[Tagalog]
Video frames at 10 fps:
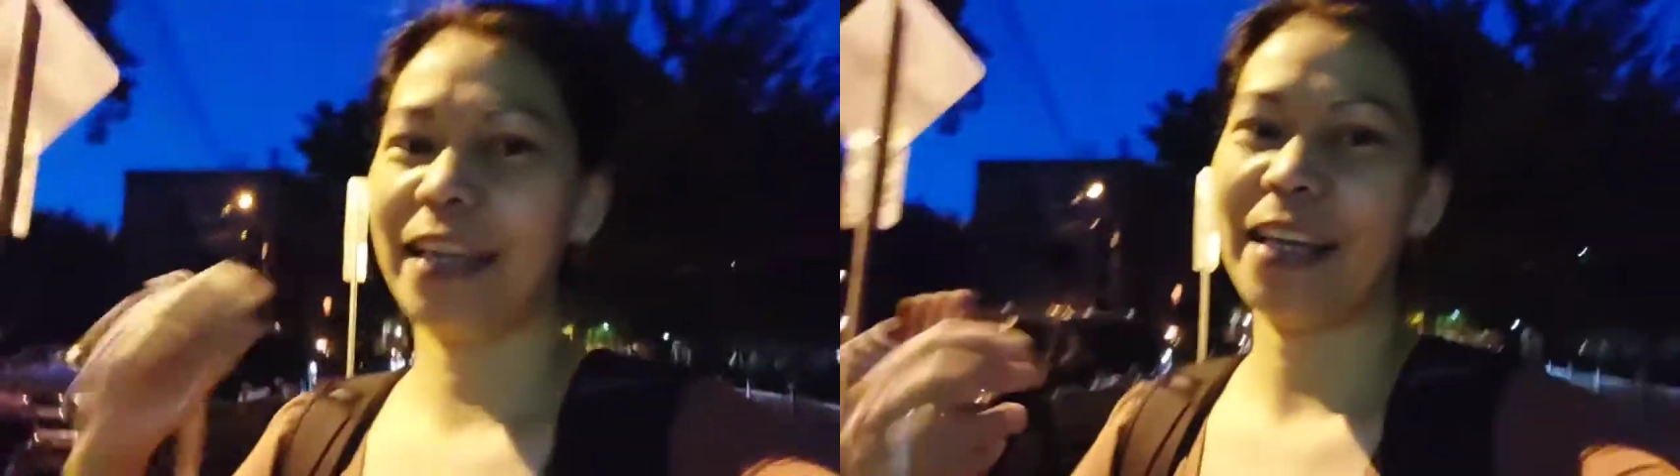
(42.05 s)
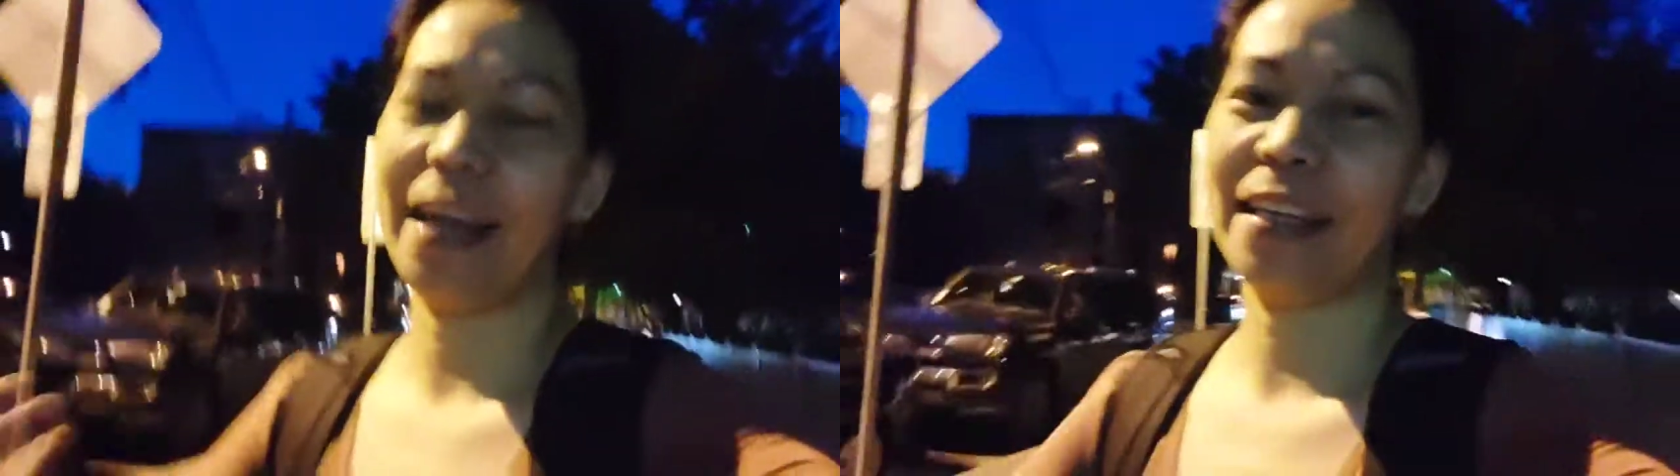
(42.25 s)

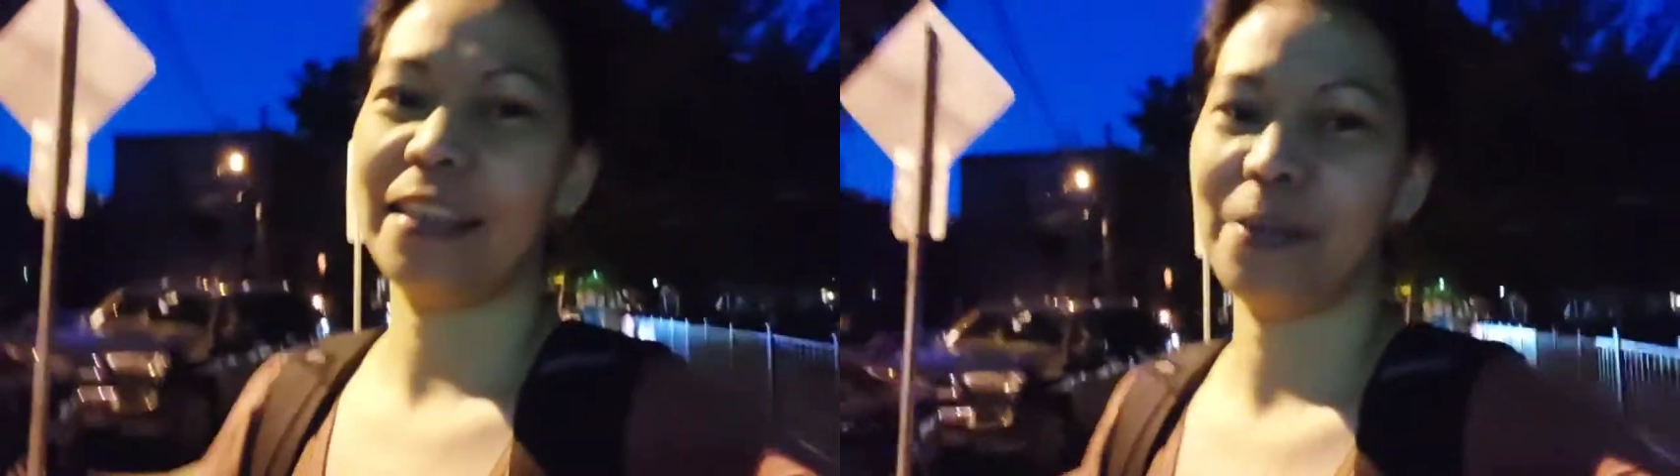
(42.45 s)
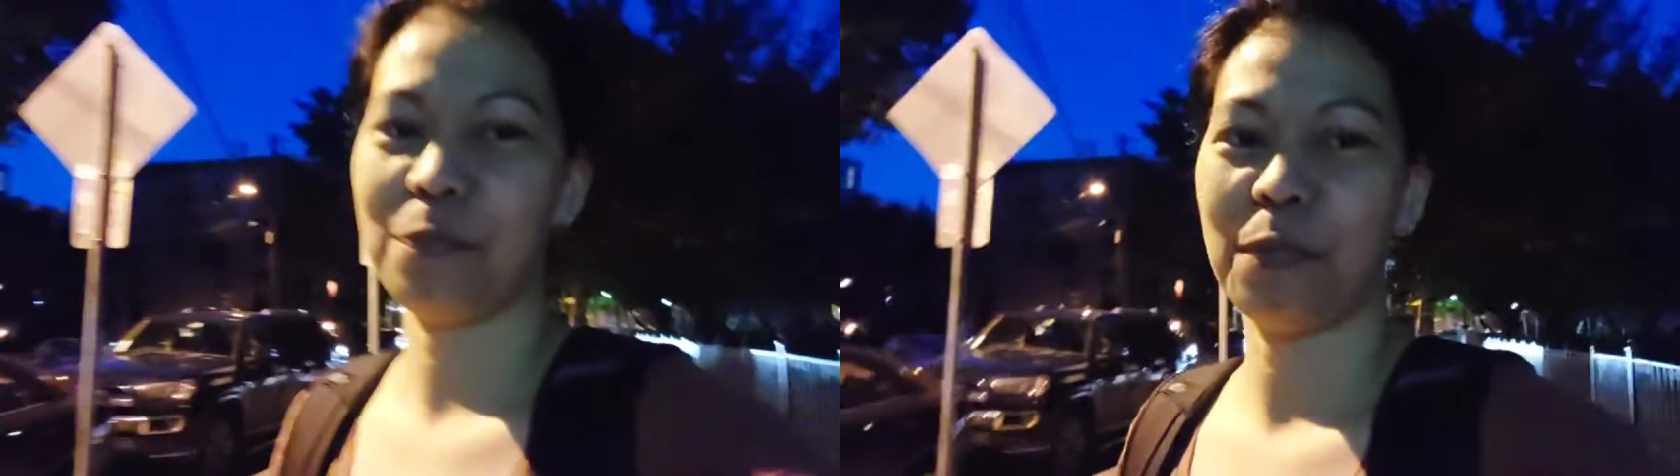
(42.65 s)
kailangan
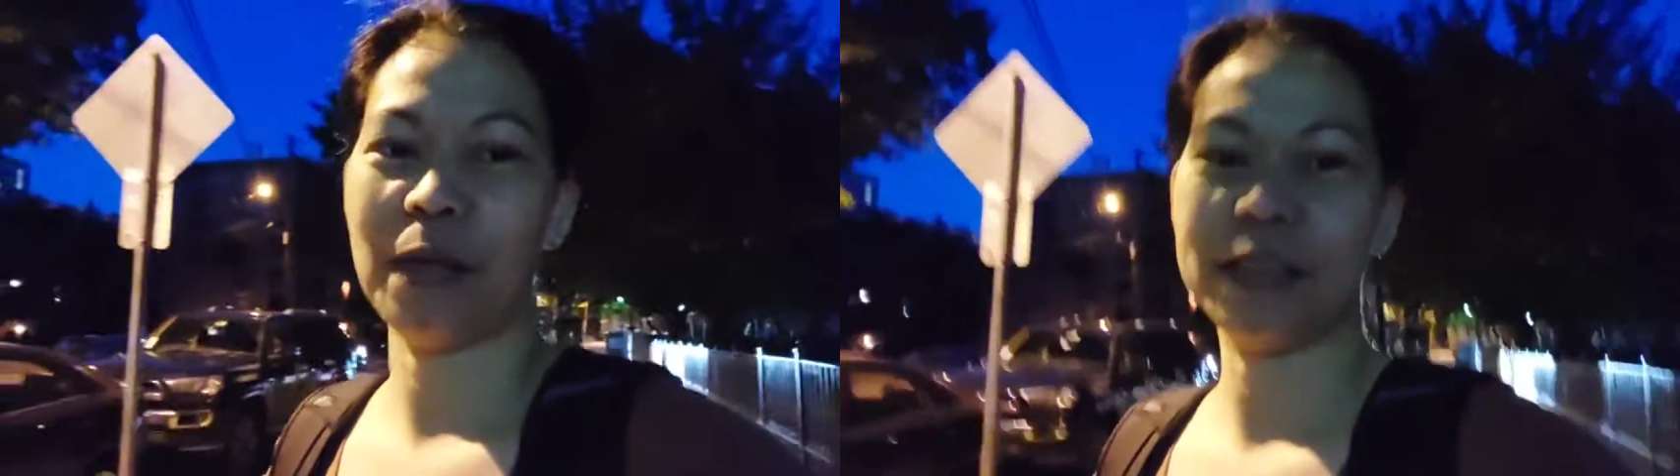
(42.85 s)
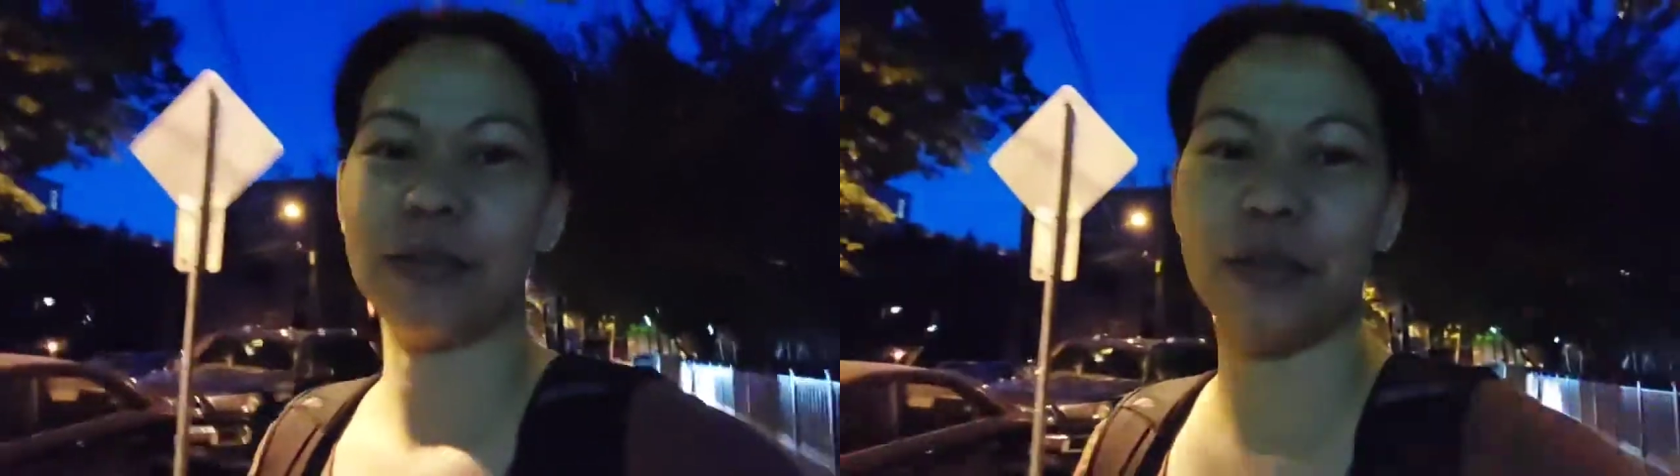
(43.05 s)
natin
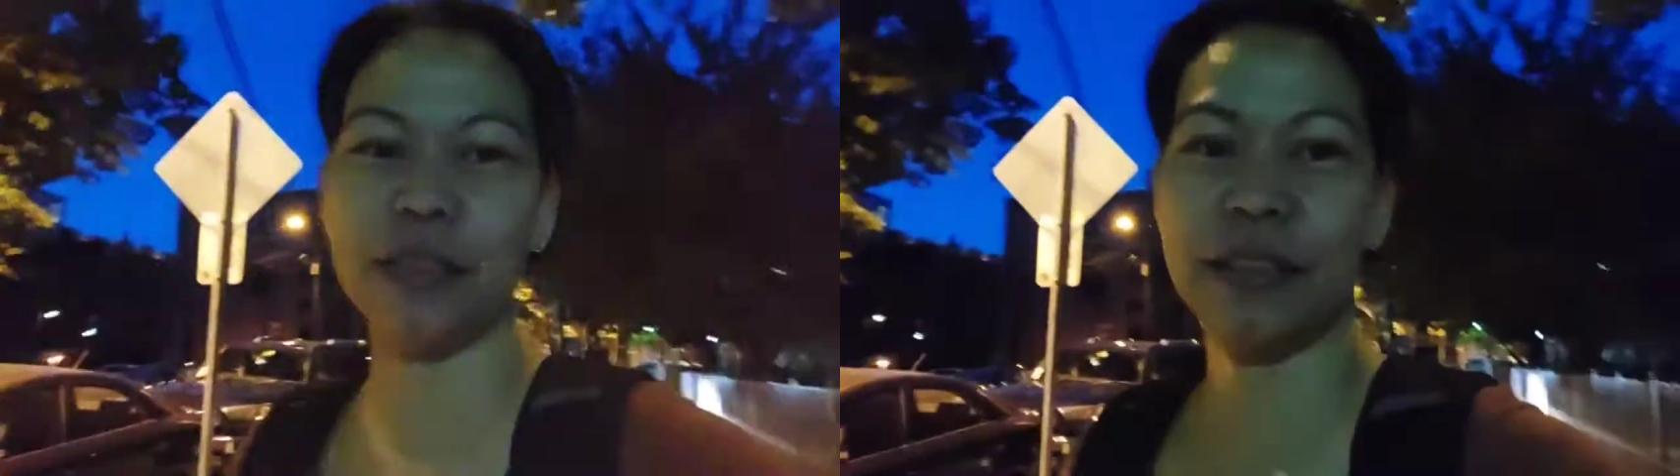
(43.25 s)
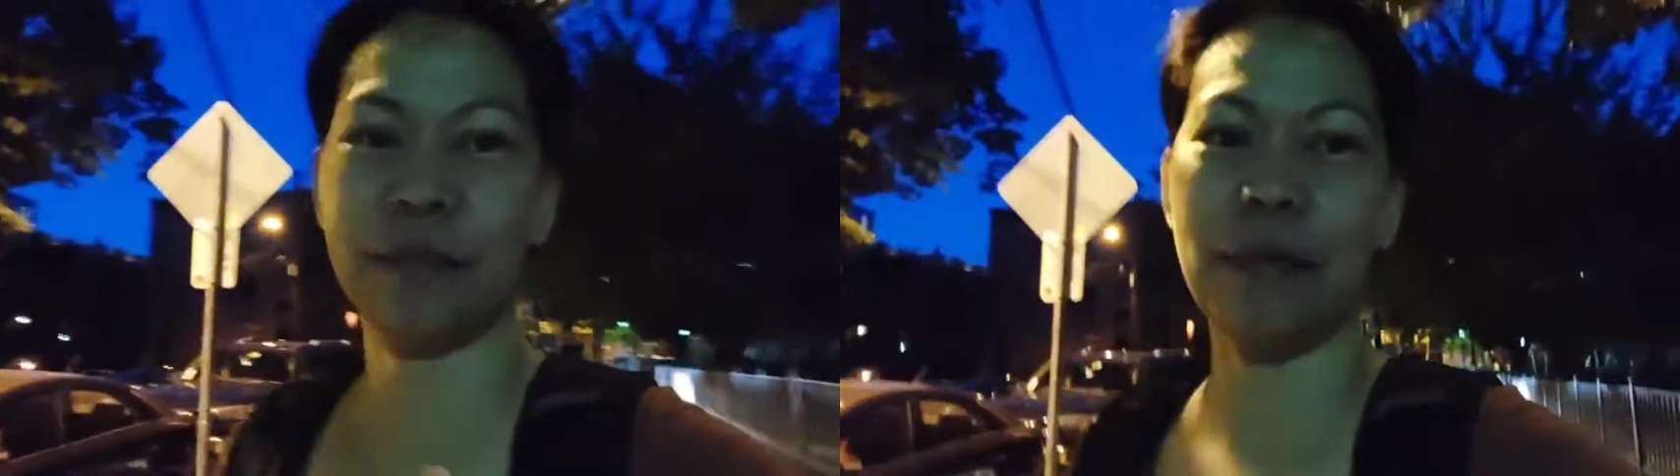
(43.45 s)
pumasok
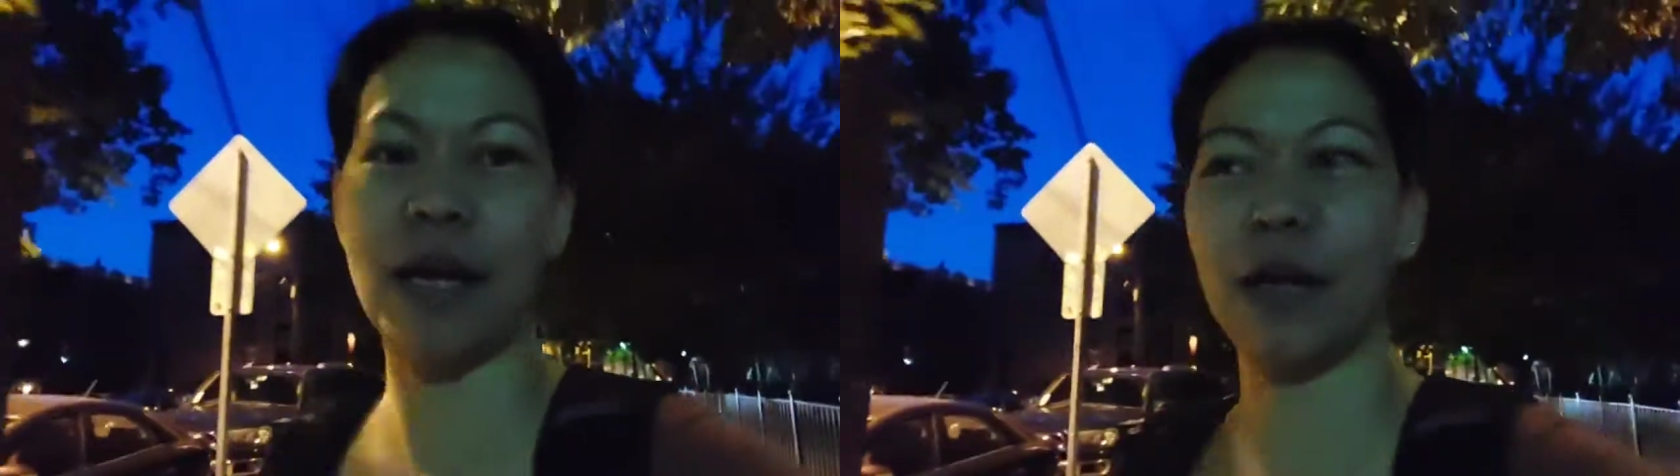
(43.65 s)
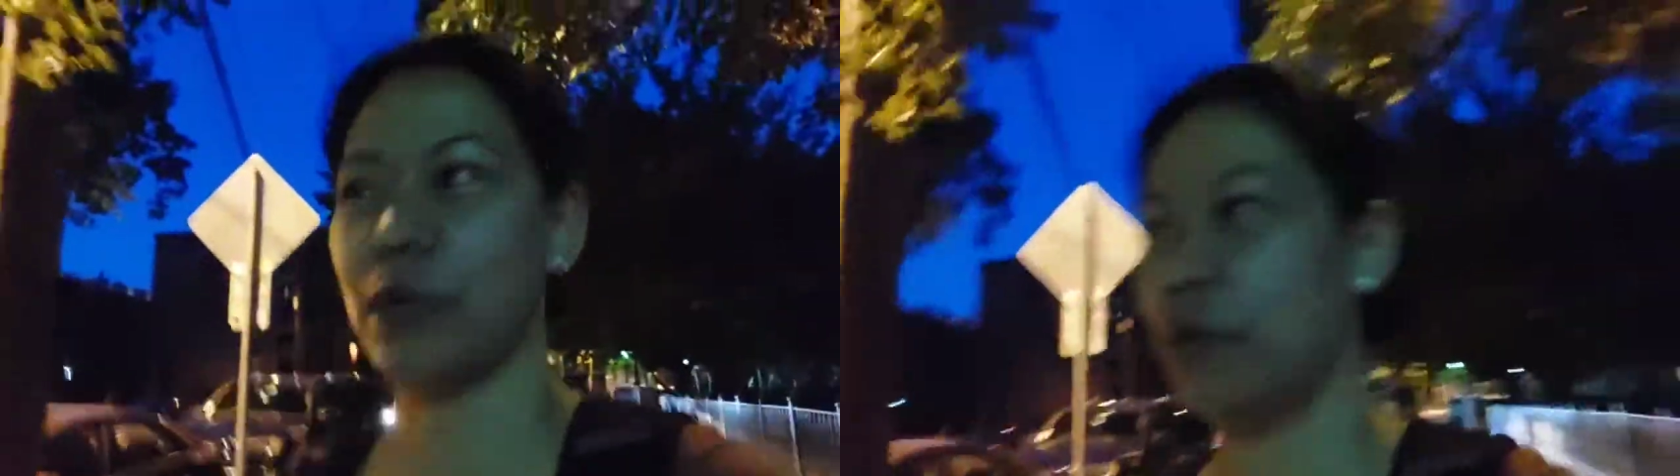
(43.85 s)
ng
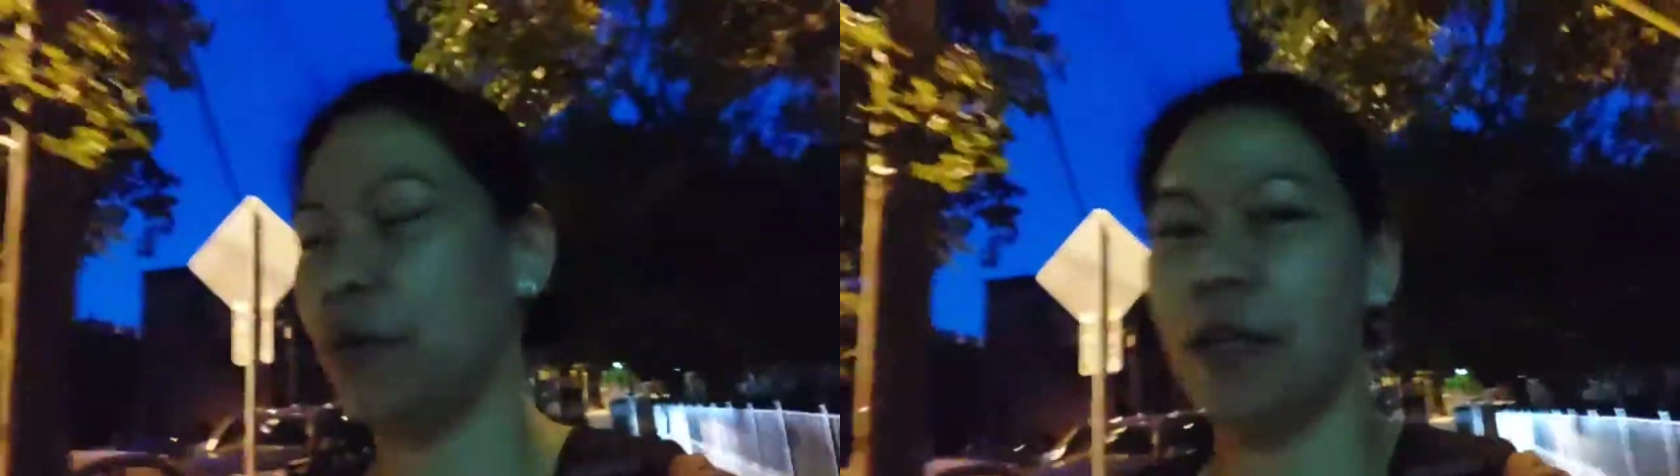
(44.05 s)
trabaho.